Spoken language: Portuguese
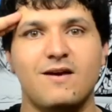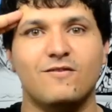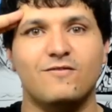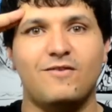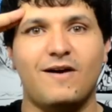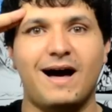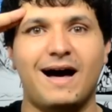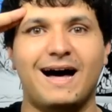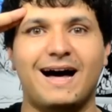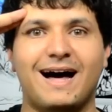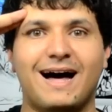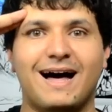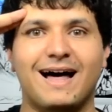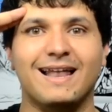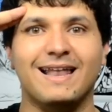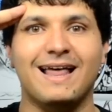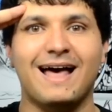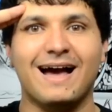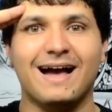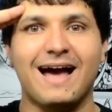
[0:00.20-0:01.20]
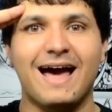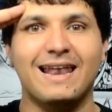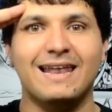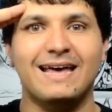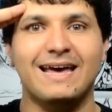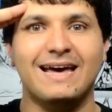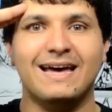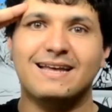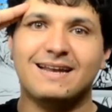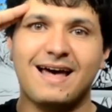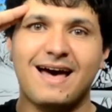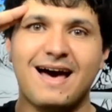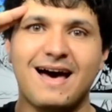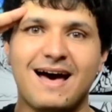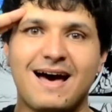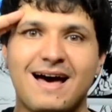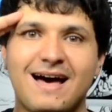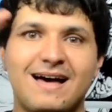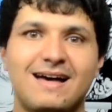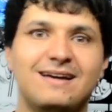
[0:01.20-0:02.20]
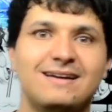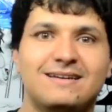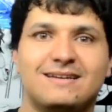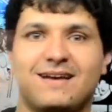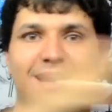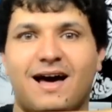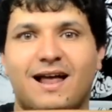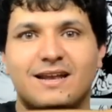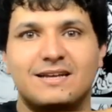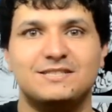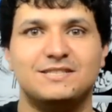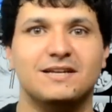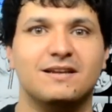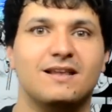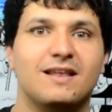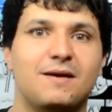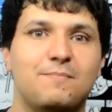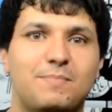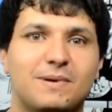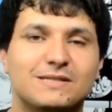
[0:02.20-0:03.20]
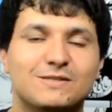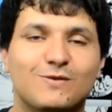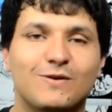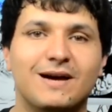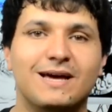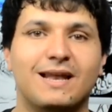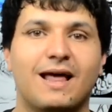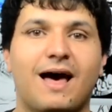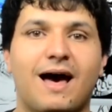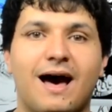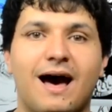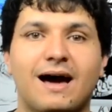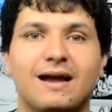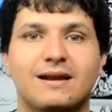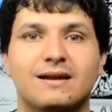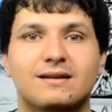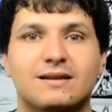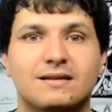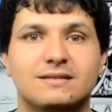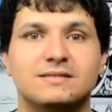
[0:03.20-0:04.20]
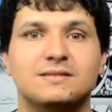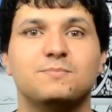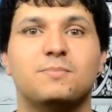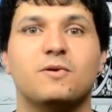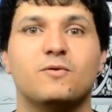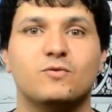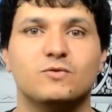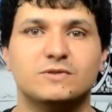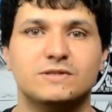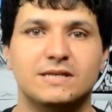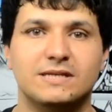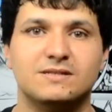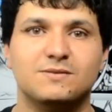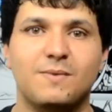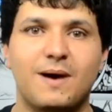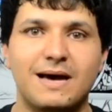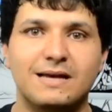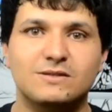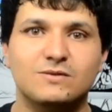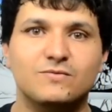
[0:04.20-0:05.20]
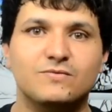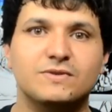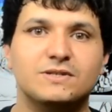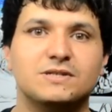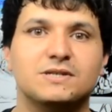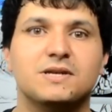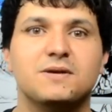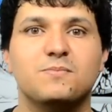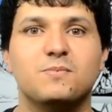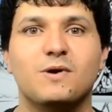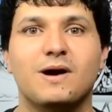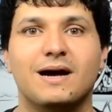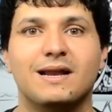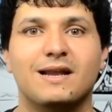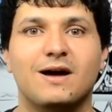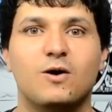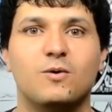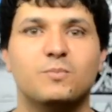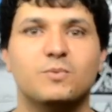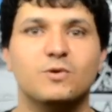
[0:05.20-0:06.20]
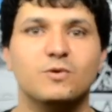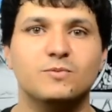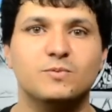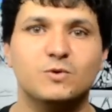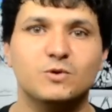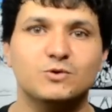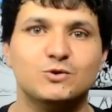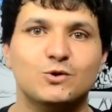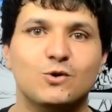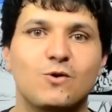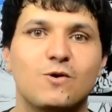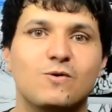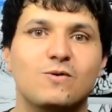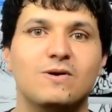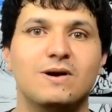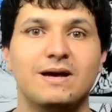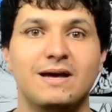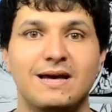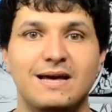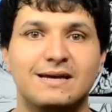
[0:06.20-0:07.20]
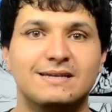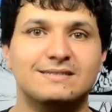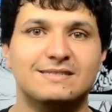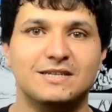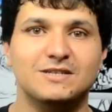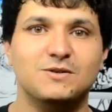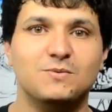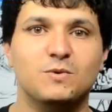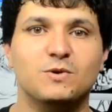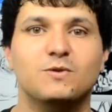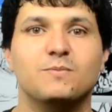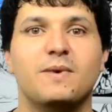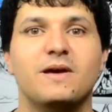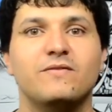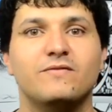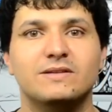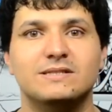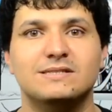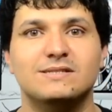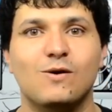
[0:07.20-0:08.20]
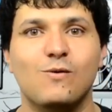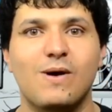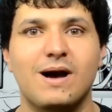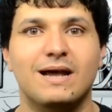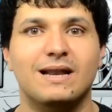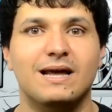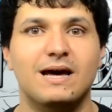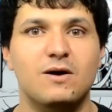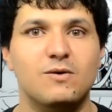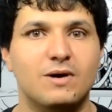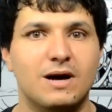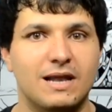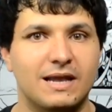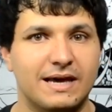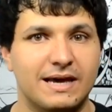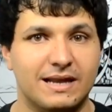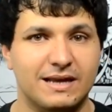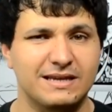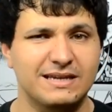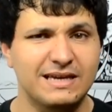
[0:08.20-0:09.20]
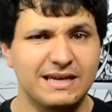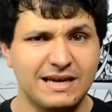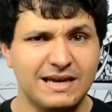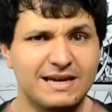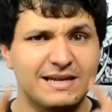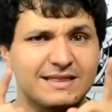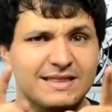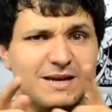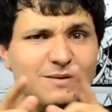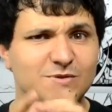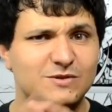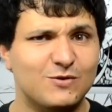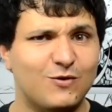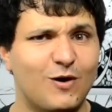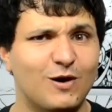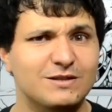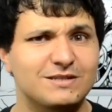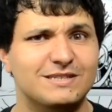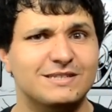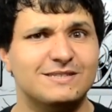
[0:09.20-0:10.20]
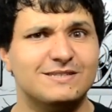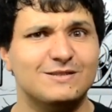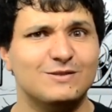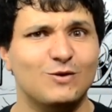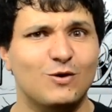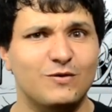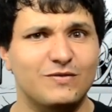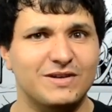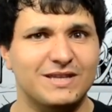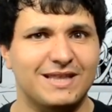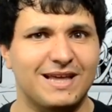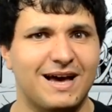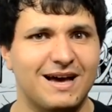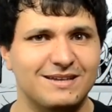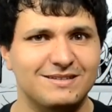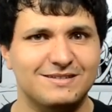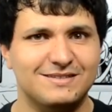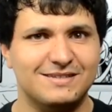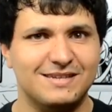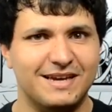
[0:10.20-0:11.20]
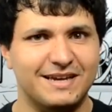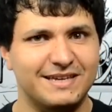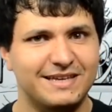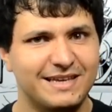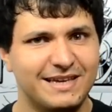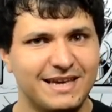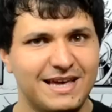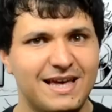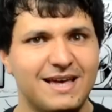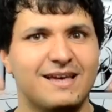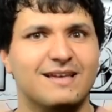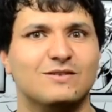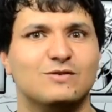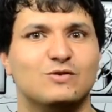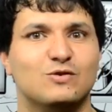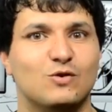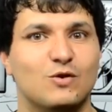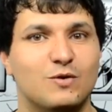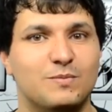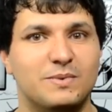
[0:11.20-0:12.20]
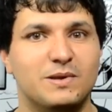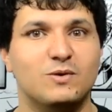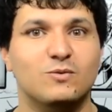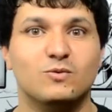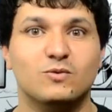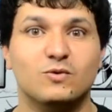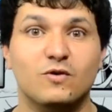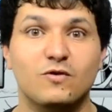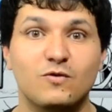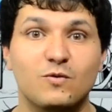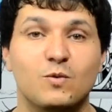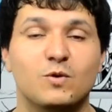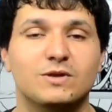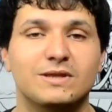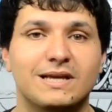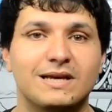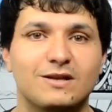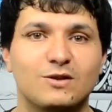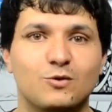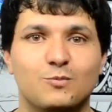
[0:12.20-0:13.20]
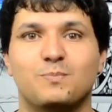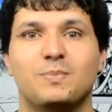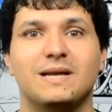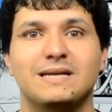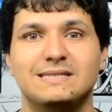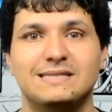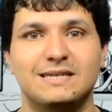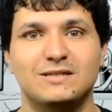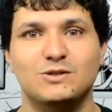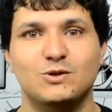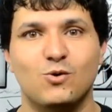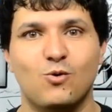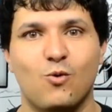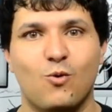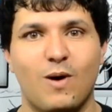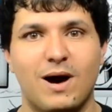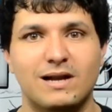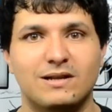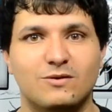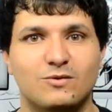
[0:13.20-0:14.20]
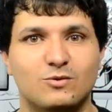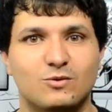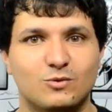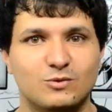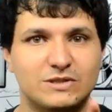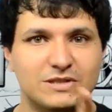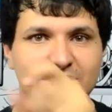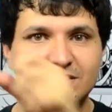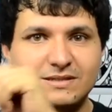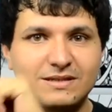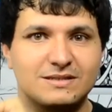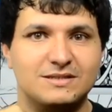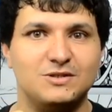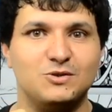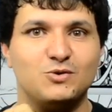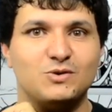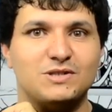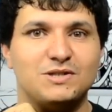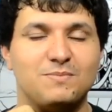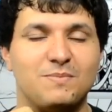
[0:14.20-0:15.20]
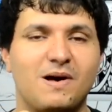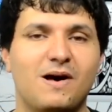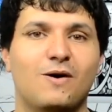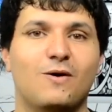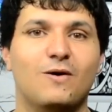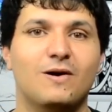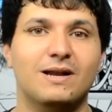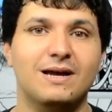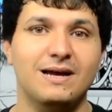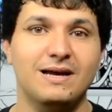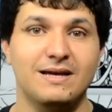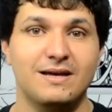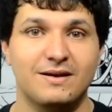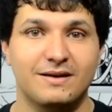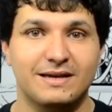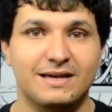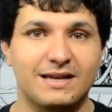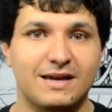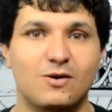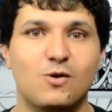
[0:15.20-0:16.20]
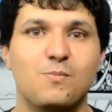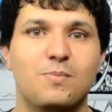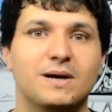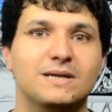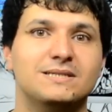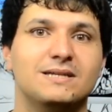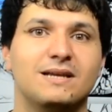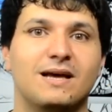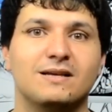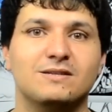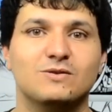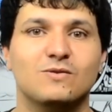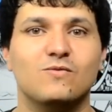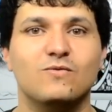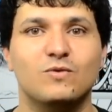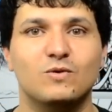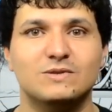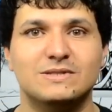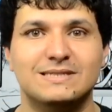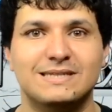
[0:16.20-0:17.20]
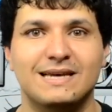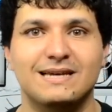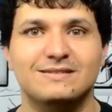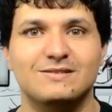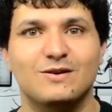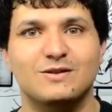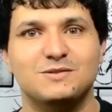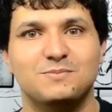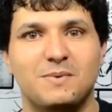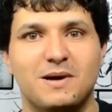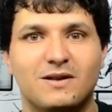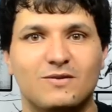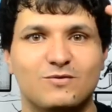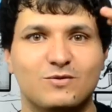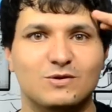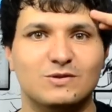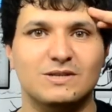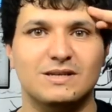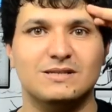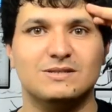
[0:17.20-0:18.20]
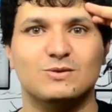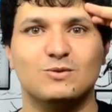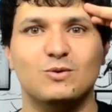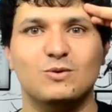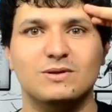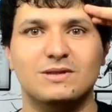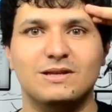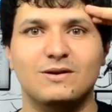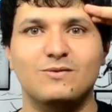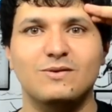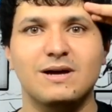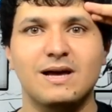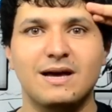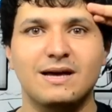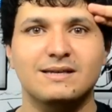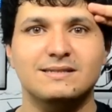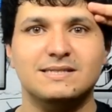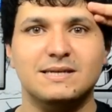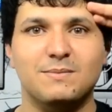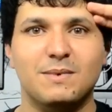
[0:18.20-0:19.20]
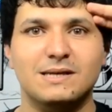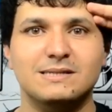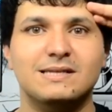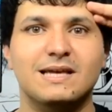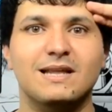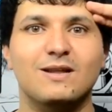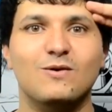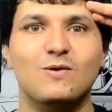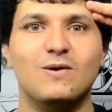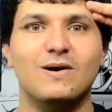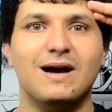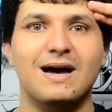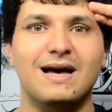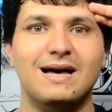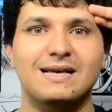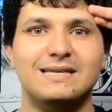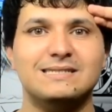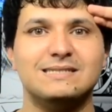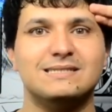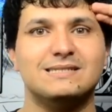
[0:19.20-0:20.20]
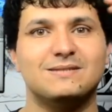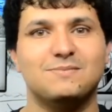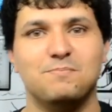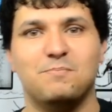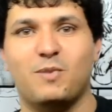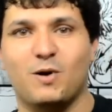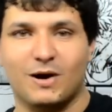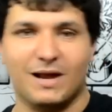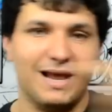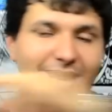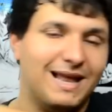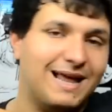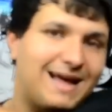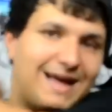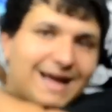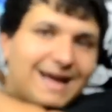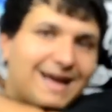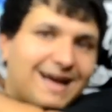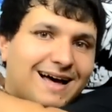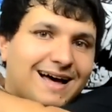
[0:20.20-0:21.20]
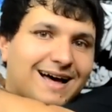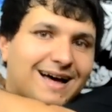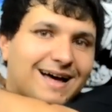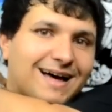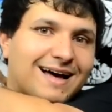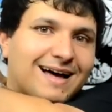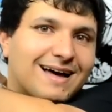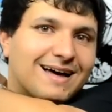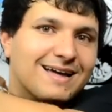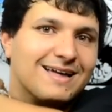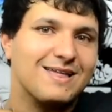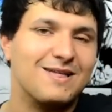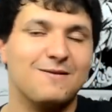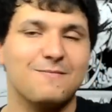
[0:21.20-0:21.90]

Fala galera, Alexandre Lepescoer na área, trazendo para vocês mais um vídeo aqui pro canal Pronto pro Jogo. Sejam muito bem-vindos ao canal galera, e temos fortes novidades aí sobre um novo modelo do Playstation 4, notícia de última hora, queria compartilhar isso com vocês, eu espero que vocês curtam. Sem mais delongas, bora lá!